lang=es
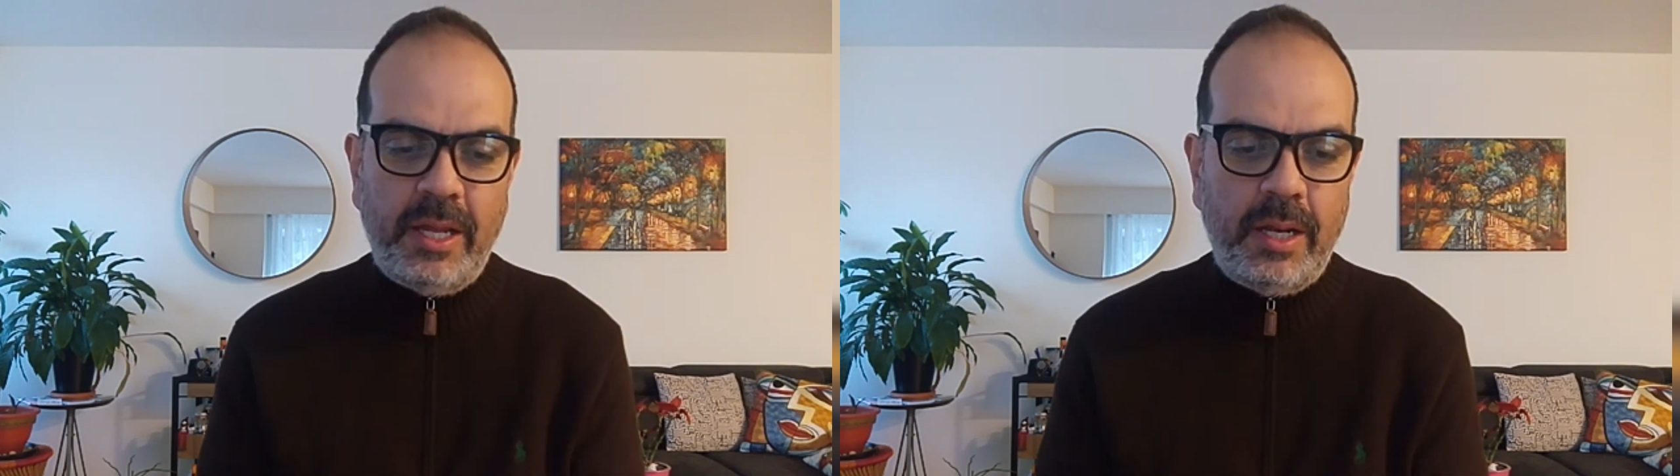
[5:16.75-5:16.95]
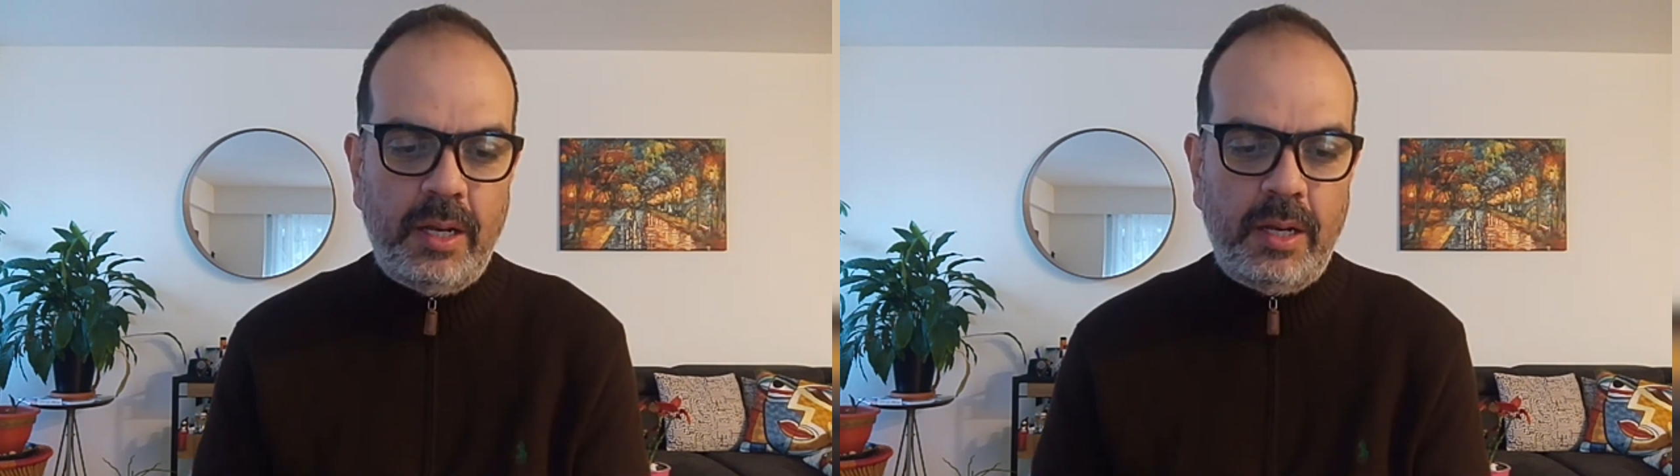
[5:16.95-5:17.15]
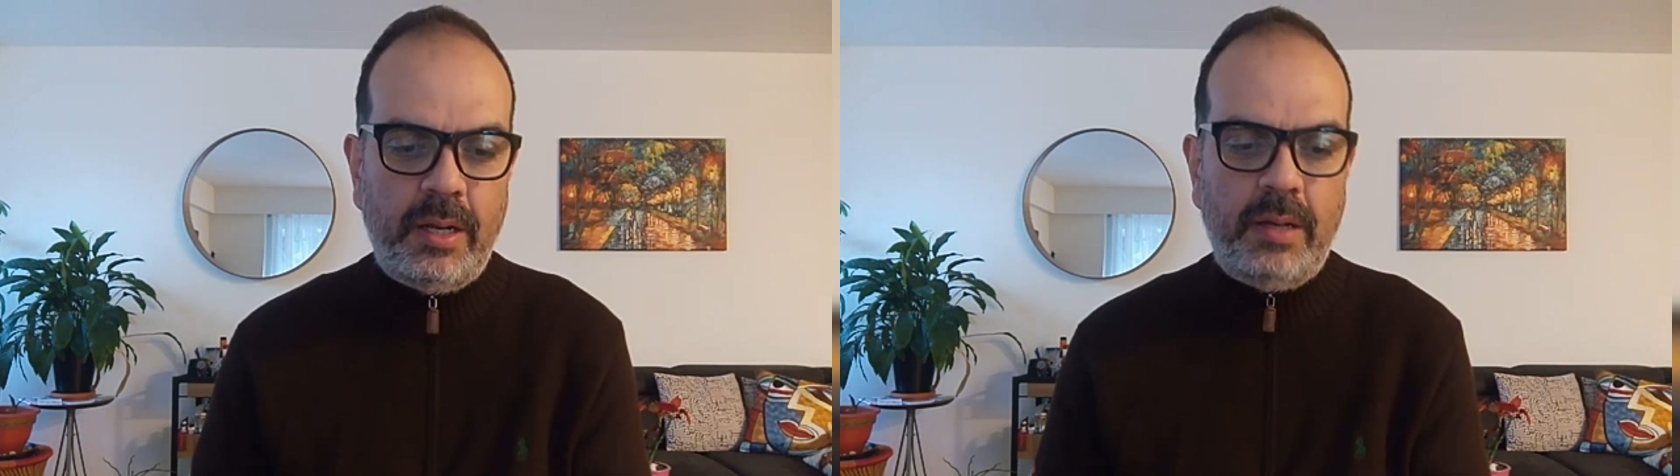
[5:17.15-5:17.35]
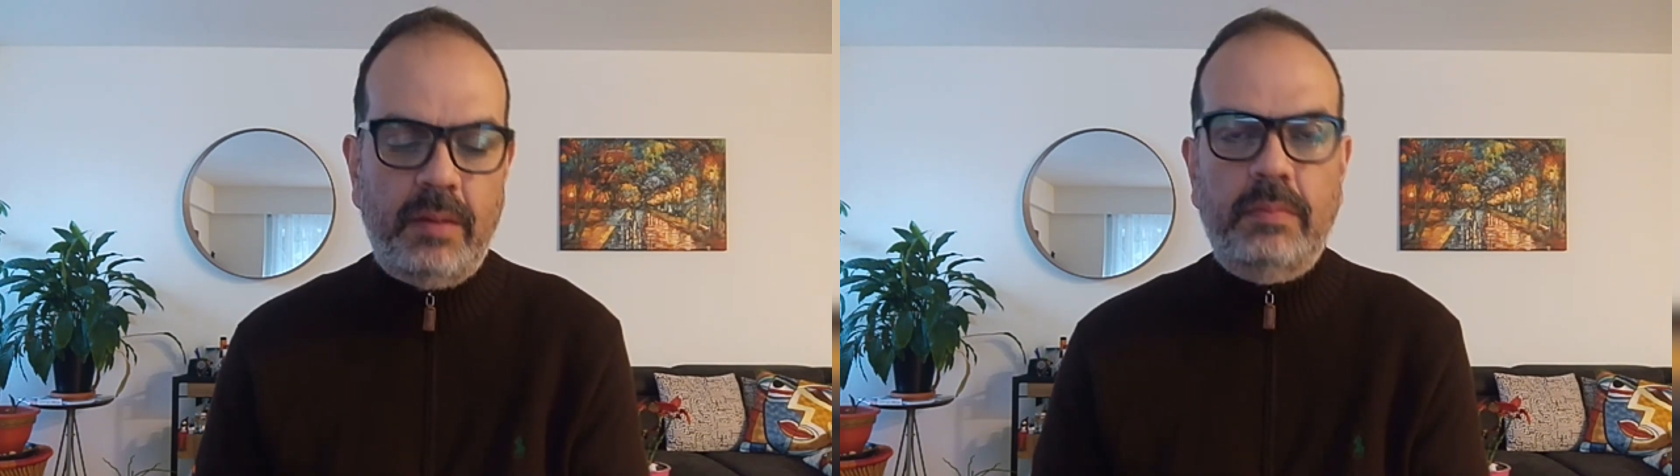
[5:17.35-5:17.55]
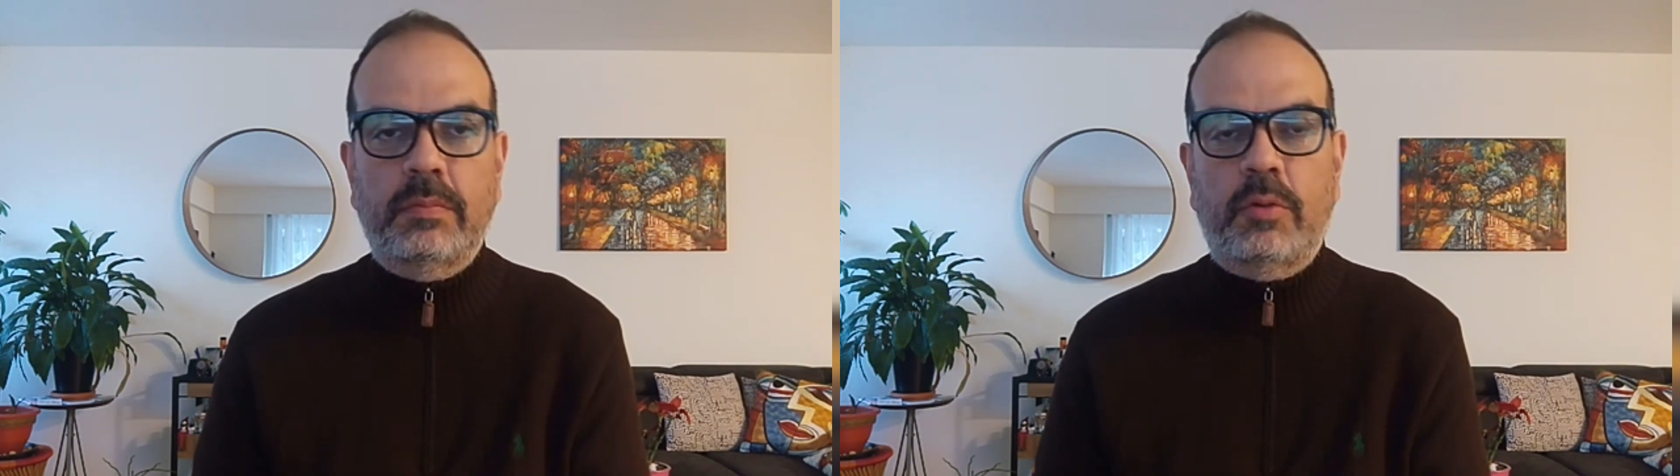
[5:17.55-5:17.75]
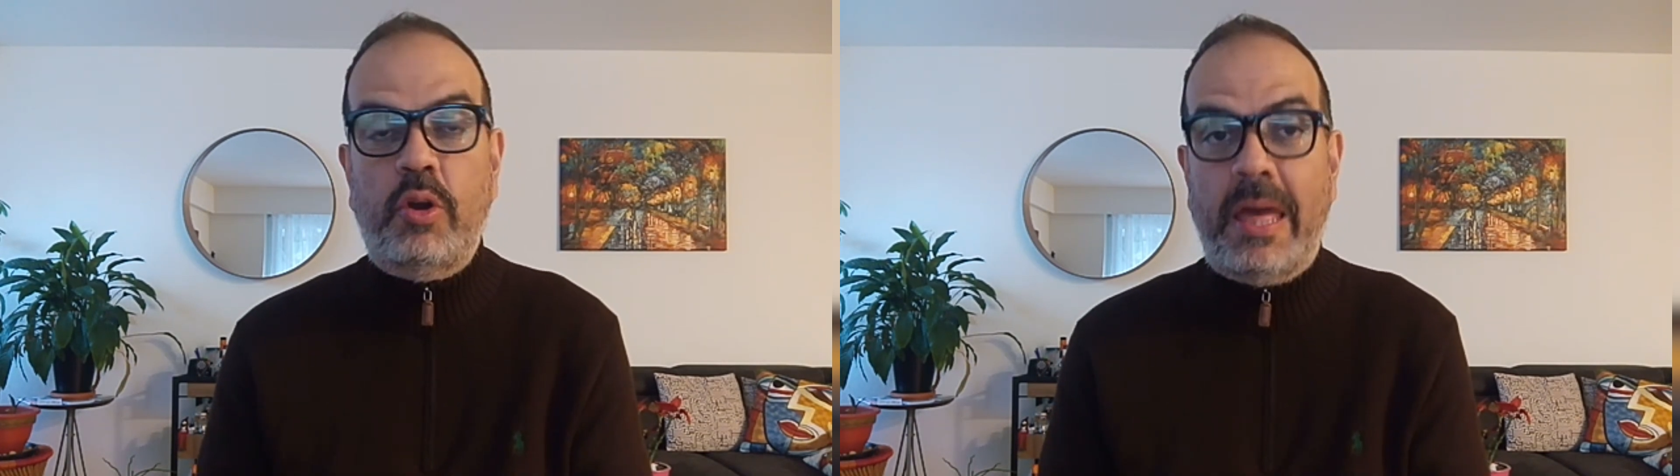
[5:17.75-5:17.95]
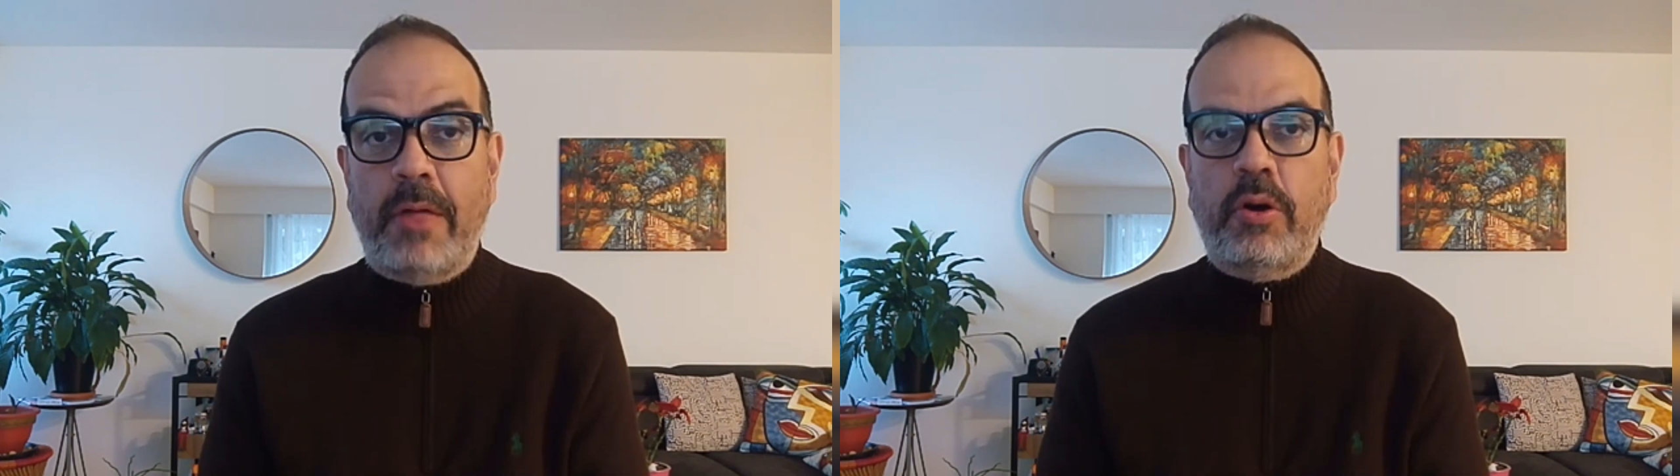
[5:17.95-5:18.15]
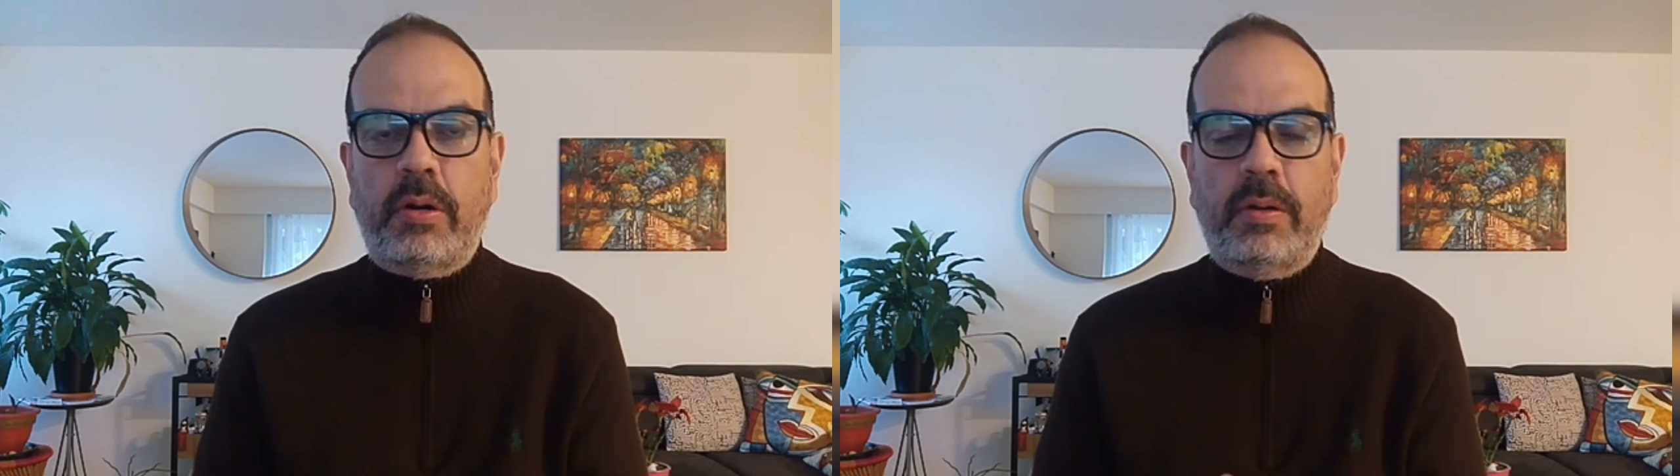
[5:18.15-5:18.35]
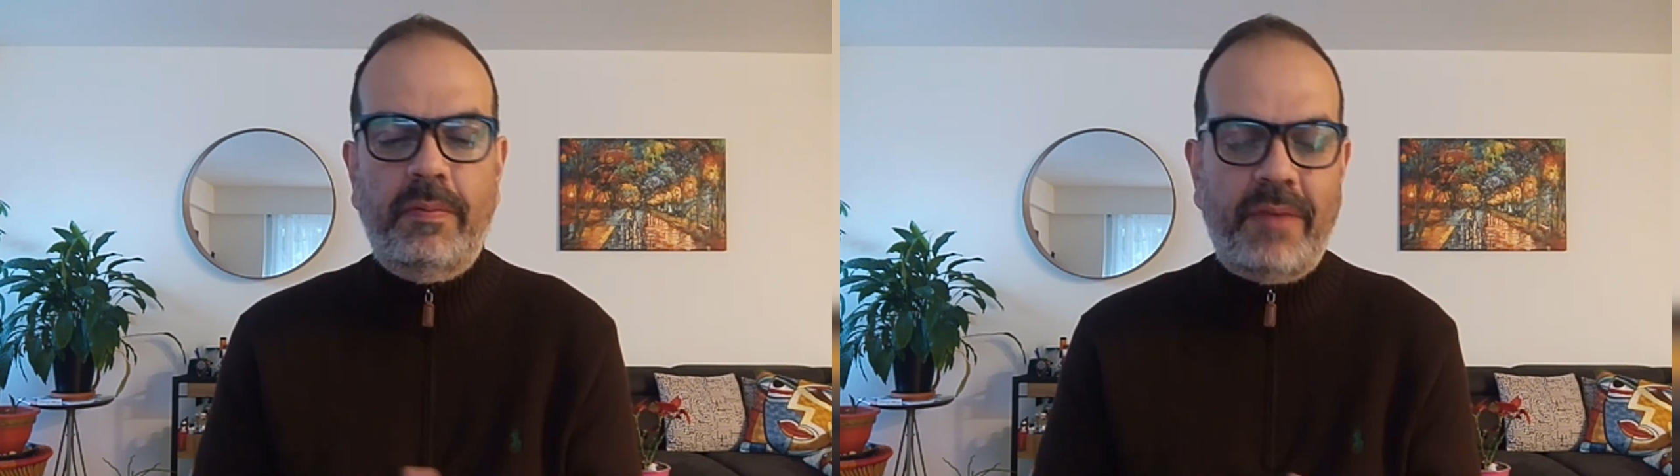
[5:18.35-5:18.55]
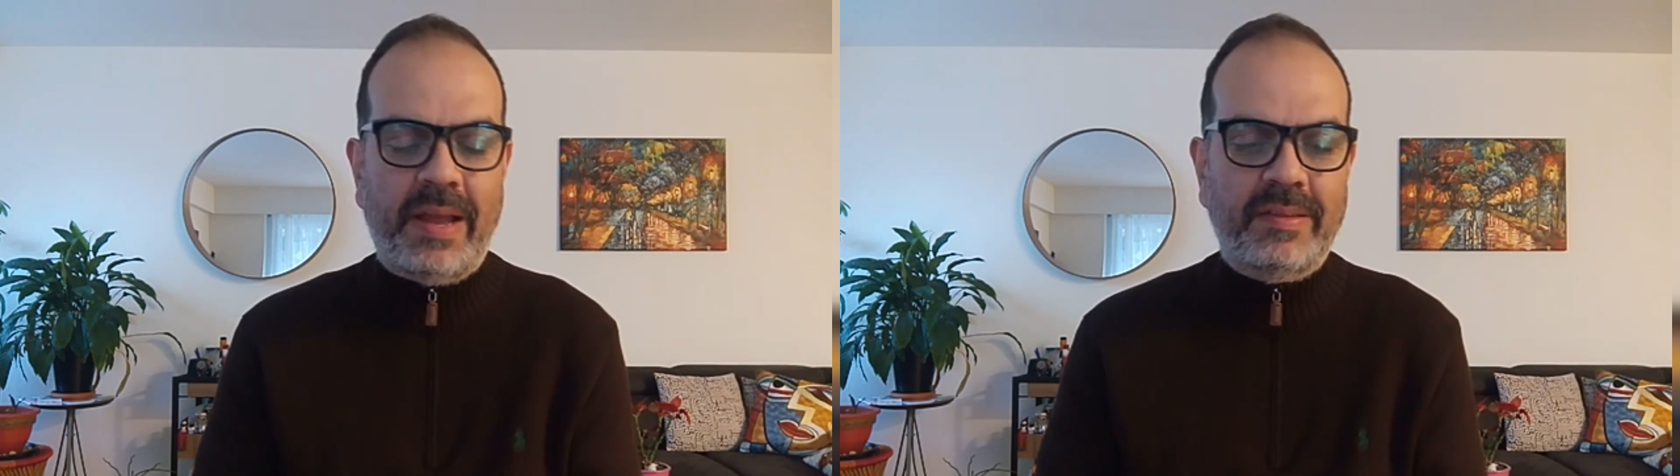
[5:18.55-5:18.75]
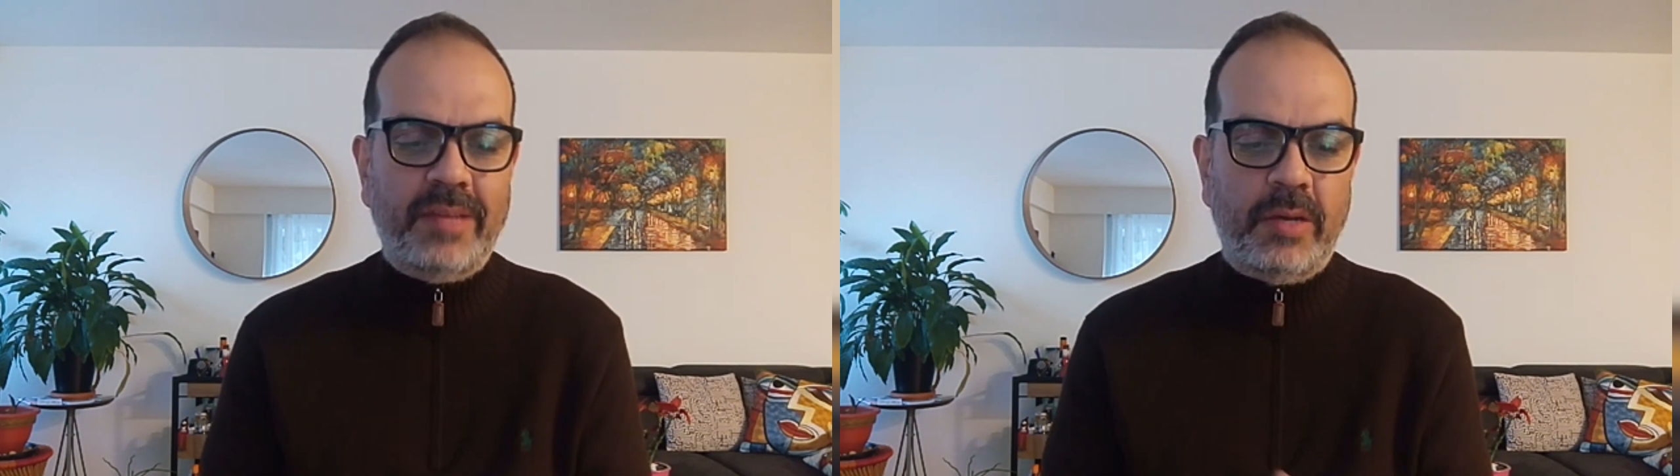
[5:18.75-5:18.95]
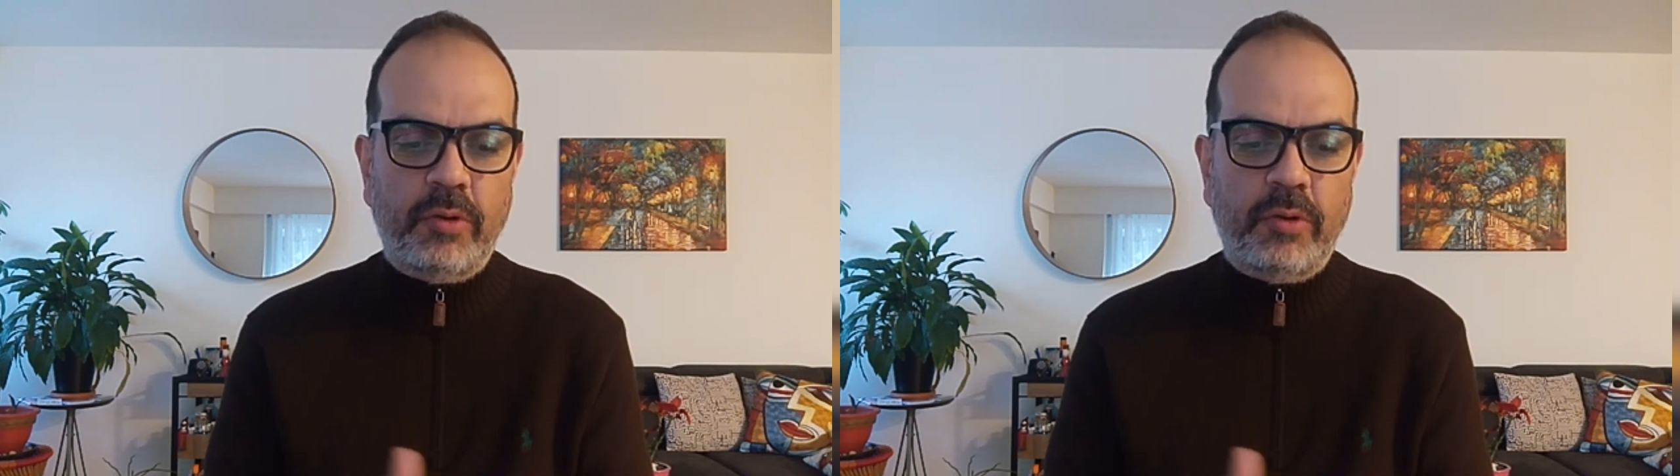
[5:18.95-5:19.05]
el goleador francés,